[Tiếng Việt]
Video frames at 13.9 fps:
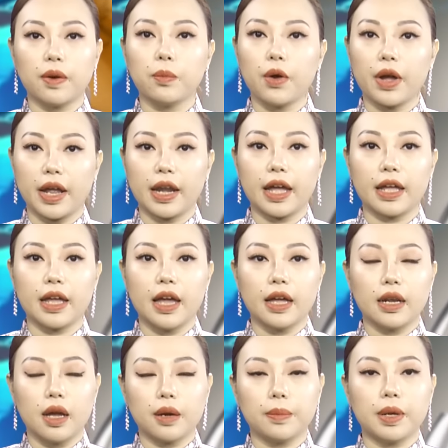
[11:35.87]
vào mùa hè này,
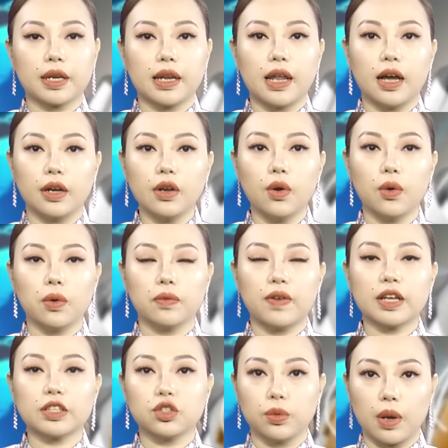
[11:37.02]
đặc biệt là Ấn Độ
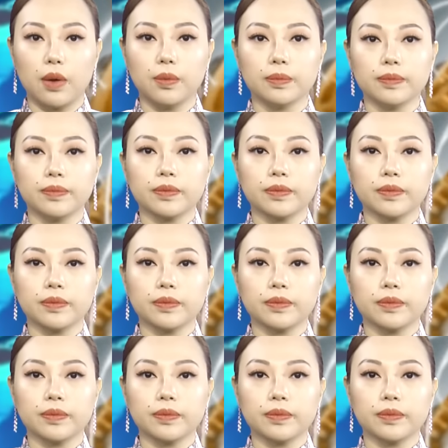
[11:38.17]
và Trung Đông.